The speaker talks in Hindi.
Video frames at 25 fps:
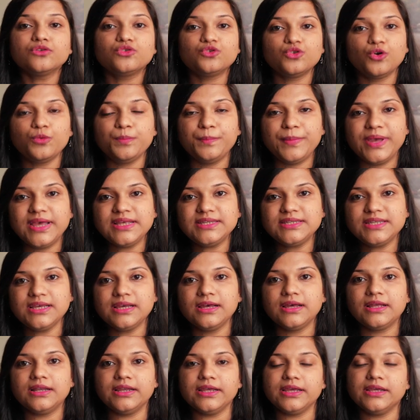सो
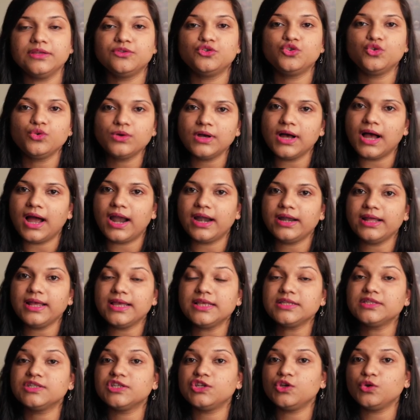बेसिकली जुगाड़
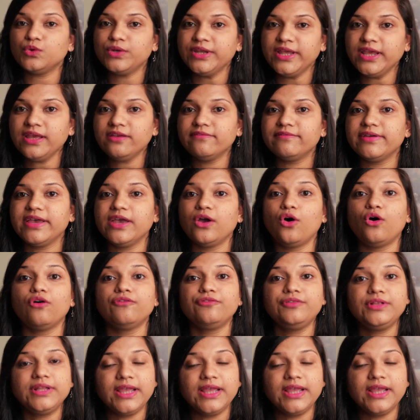इज यूनिक वे ऑफ